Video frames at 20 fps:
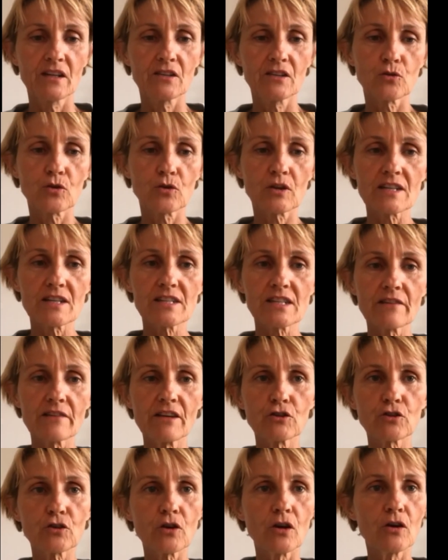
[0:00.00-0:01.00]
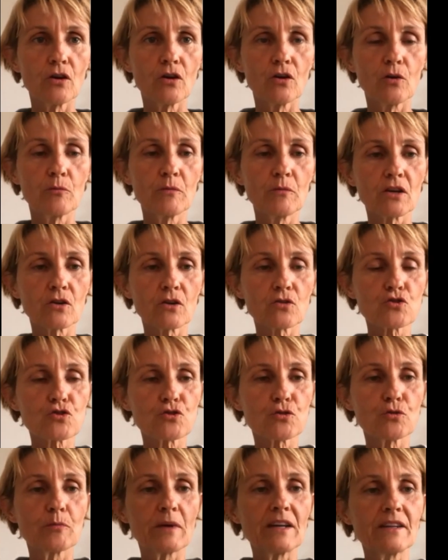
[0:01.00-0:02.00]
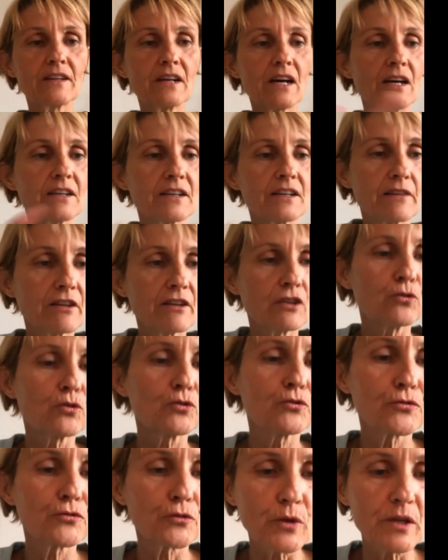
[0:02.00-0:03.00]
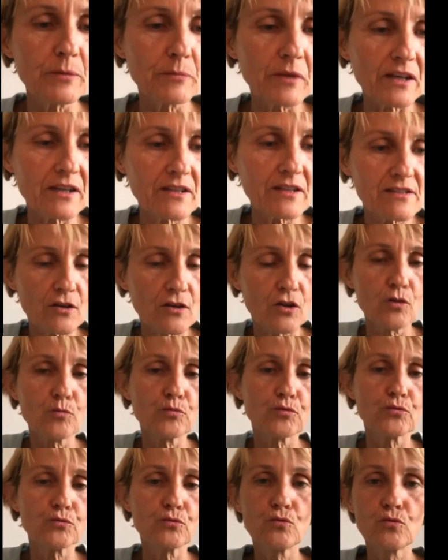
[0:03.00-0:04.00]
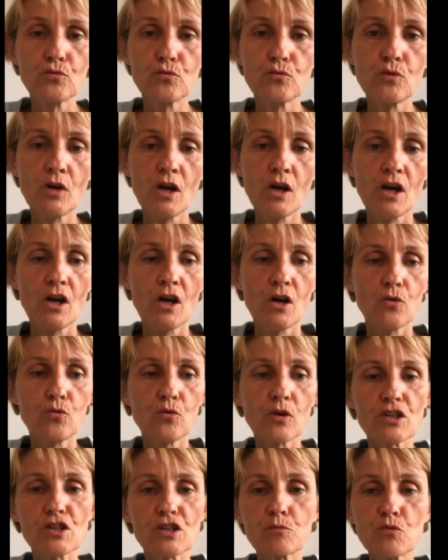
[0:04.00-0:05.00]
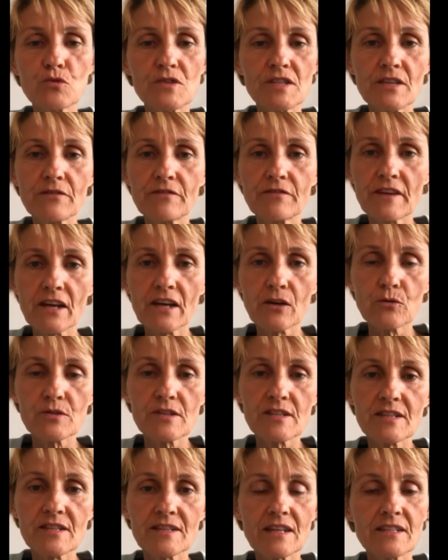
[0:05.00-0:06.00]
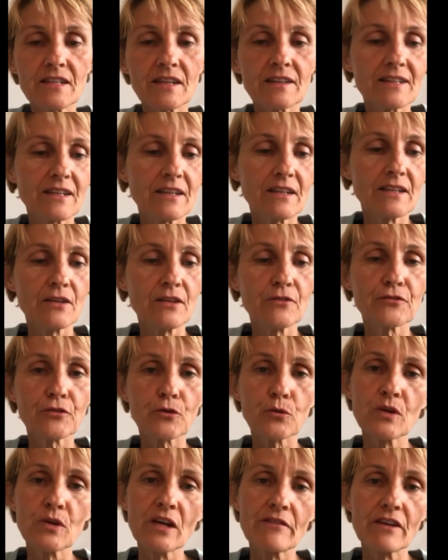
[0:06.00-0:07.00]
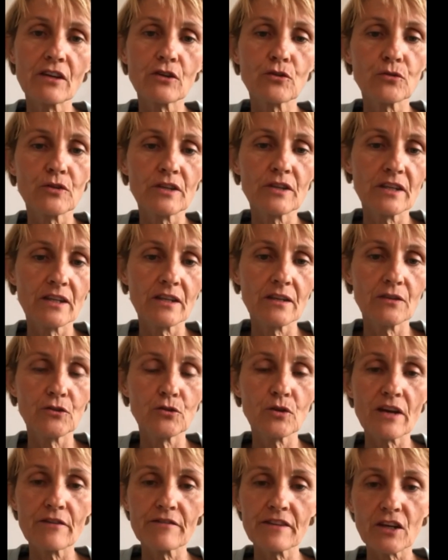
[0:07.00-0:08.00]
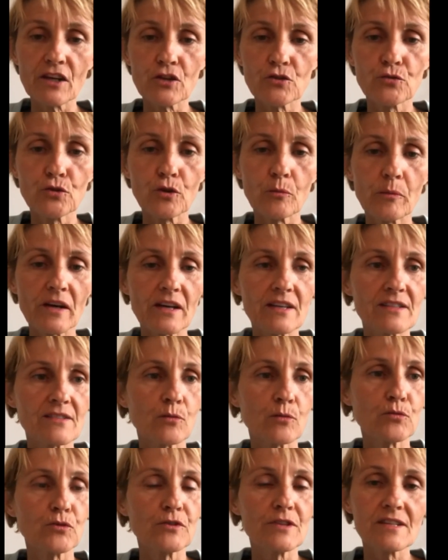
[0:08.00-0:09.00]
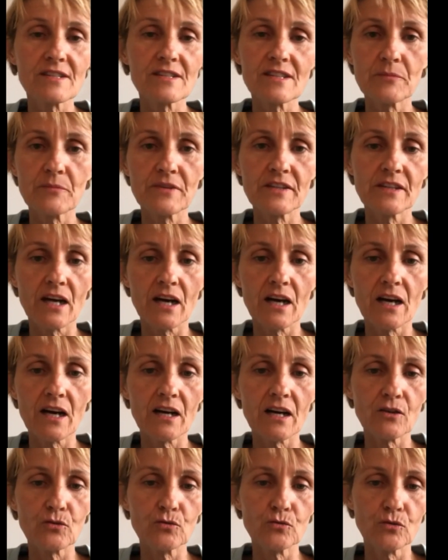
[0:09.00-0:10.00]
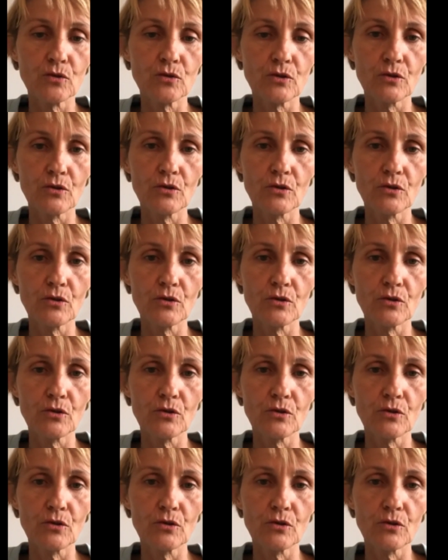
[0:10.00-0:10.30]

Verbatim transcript: Donc là ça va être un mélange de bananes avec d'autres fruits par exemple ou, un smoothie vert aussi, c'est-à-dire des, fruits avec des, de la verdure par exemple des épinards ou